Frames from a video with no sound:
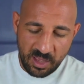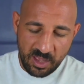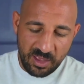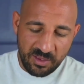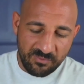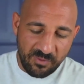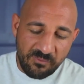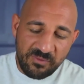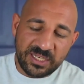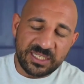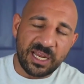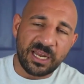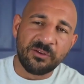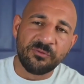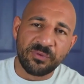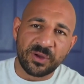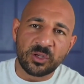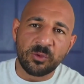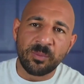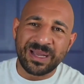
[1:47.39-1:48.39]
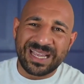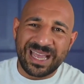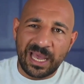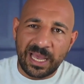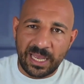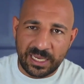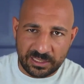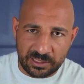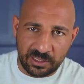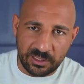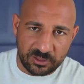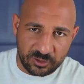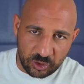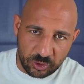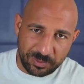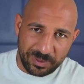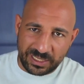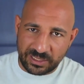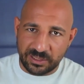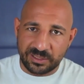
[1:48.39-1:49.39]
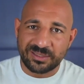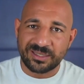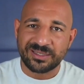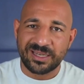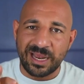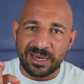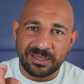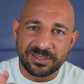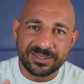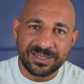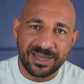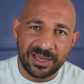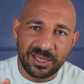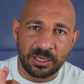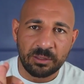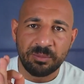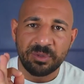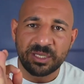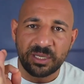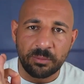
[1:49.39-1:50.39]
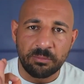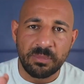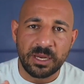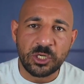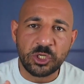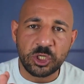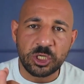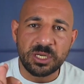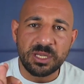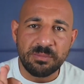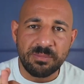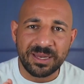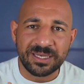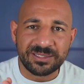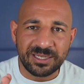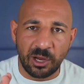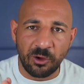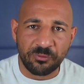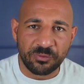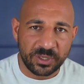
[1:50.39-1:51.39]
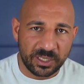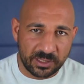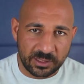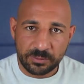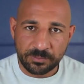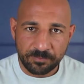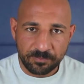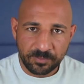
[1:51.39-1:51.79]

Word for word: Wenn wir jetzt anfangen, über Charakter zu sprechen, ist das eine Sache, die mich an Menschen immens aufregt.